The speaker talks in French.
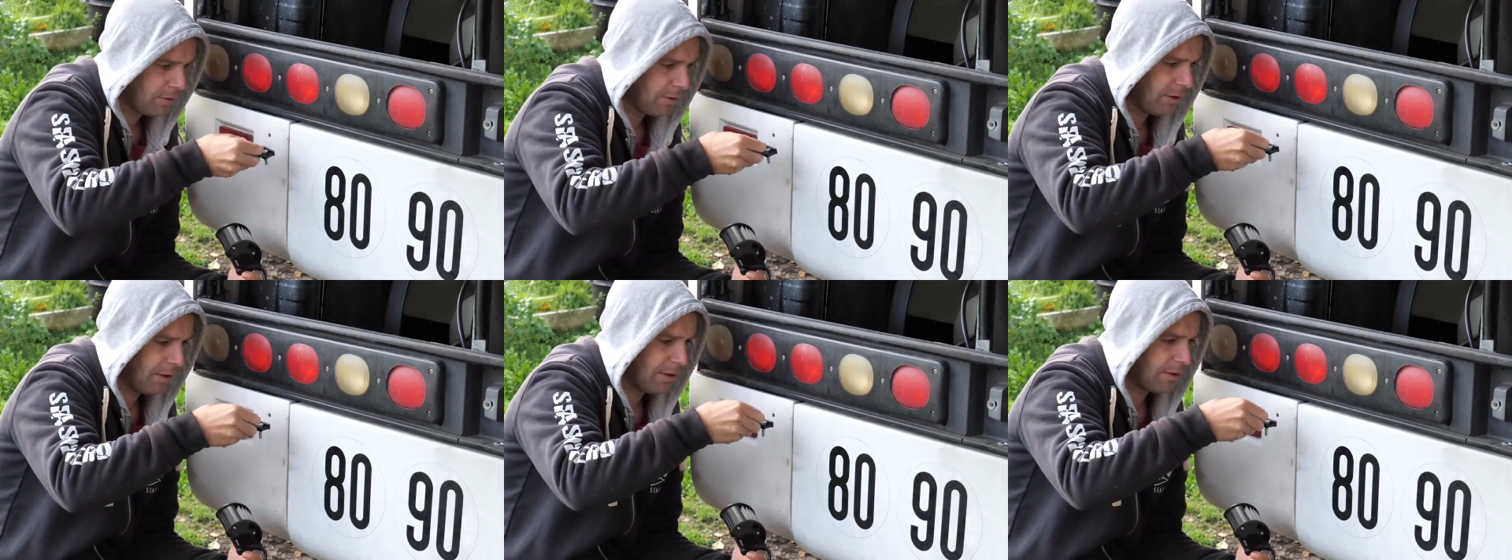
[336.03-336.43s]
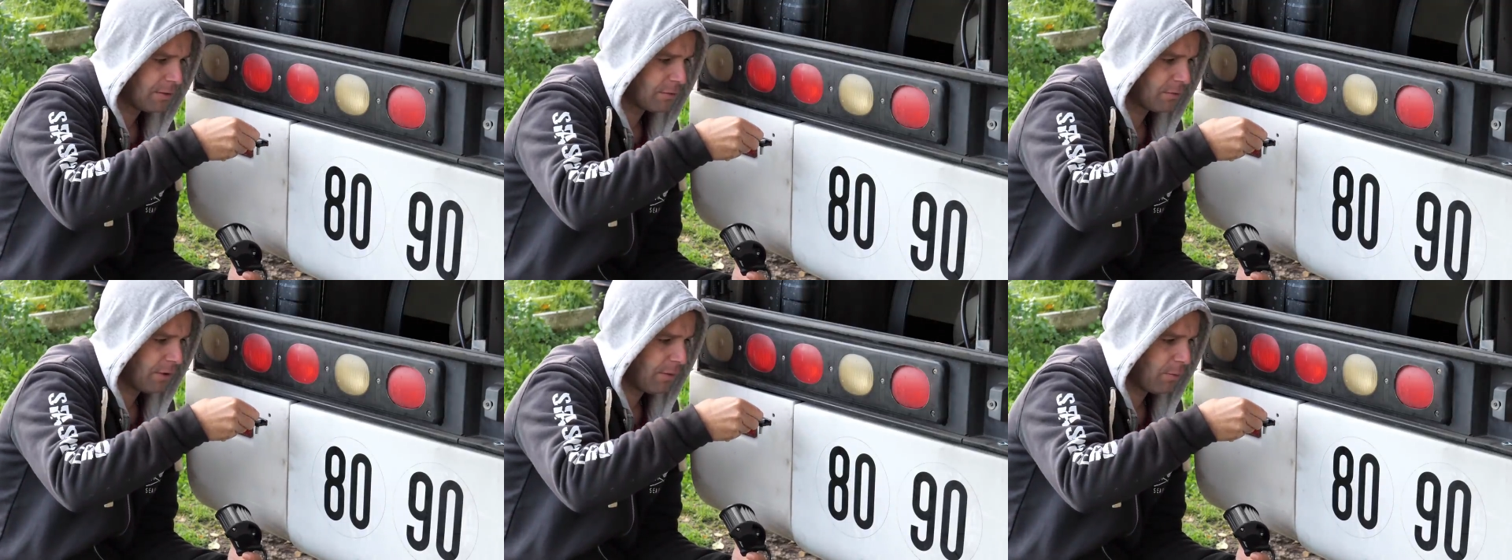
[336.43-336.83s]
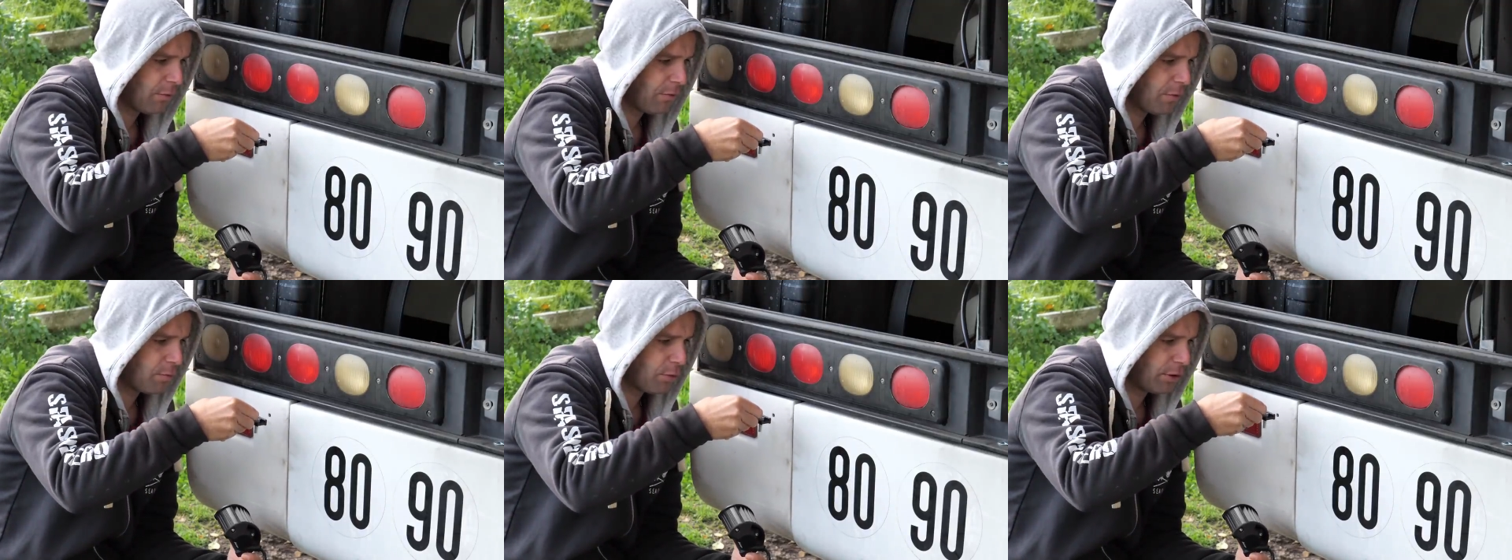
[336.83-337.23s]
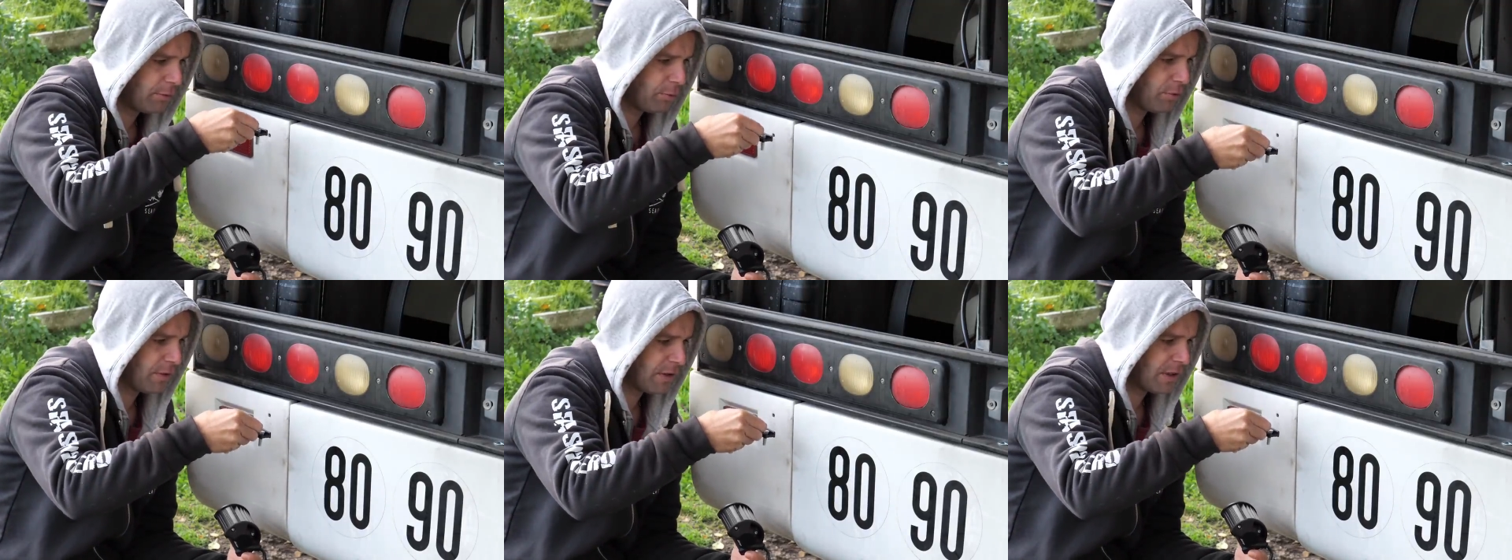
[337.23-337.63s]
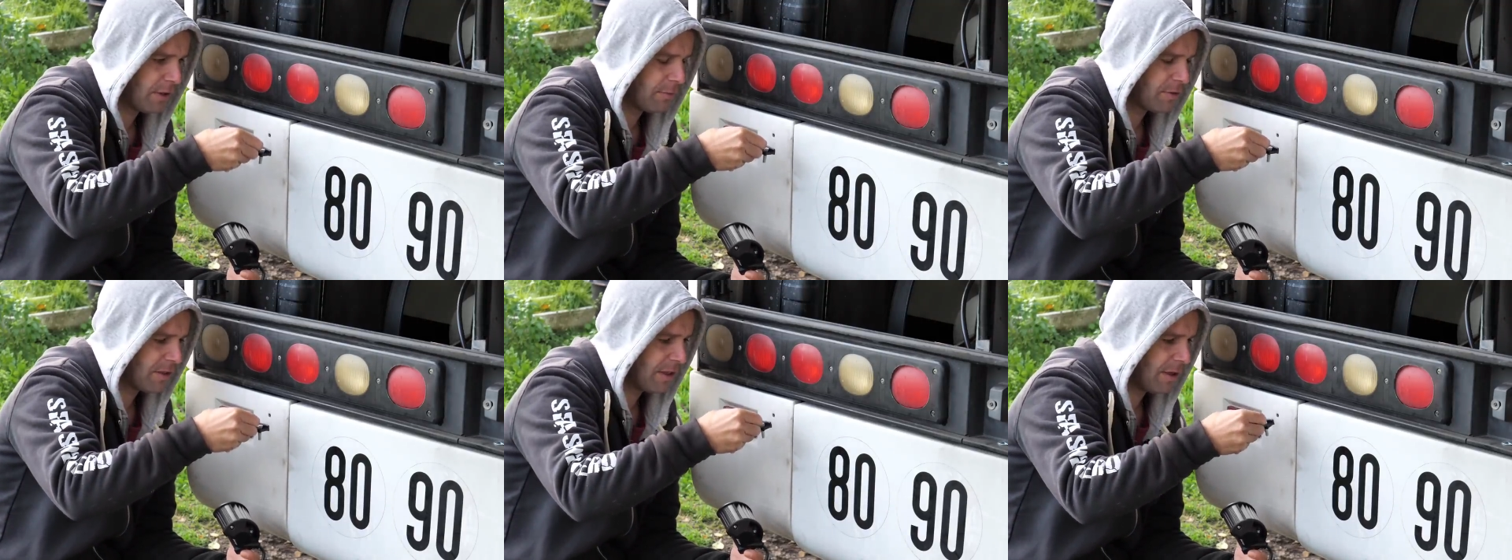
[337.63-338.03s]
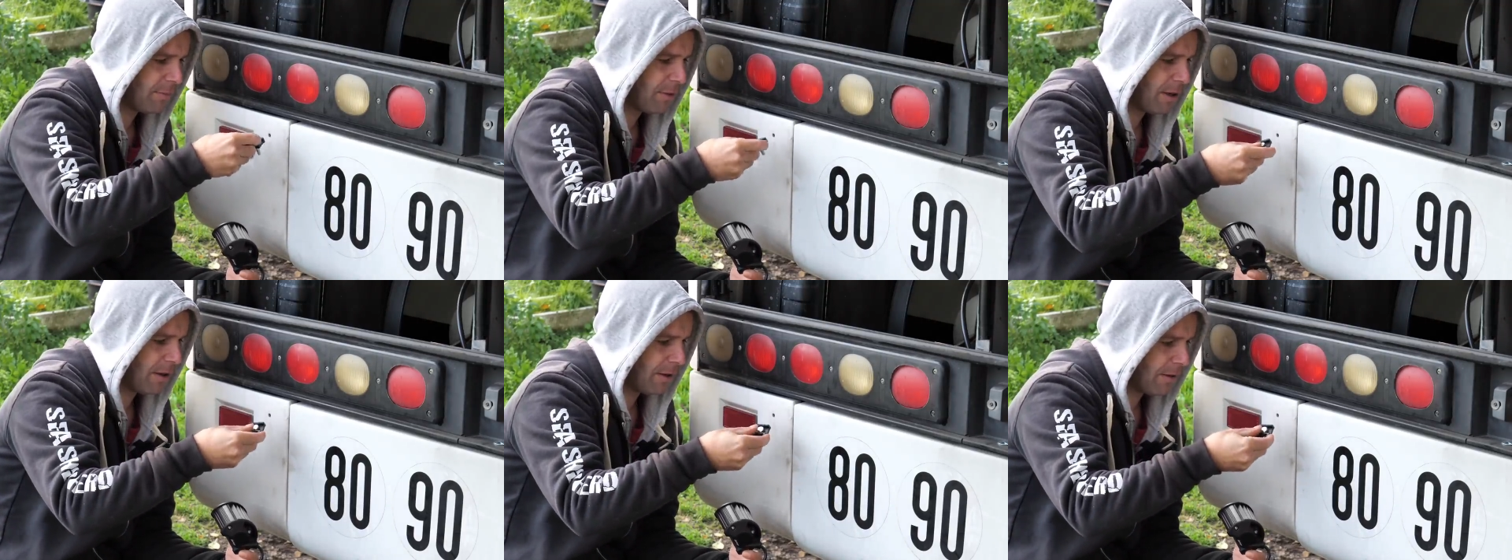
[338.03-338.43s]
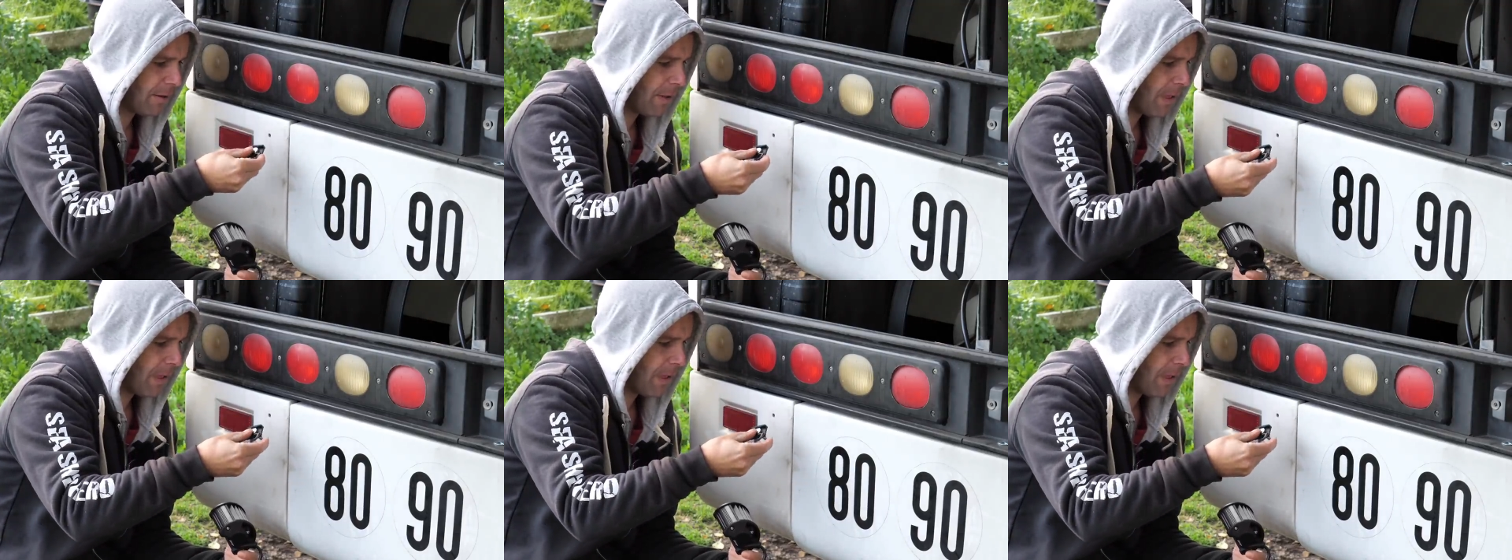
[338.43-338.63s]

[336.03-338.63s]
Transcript: ils sont vraiment faits pour être posés comme ça, à plat.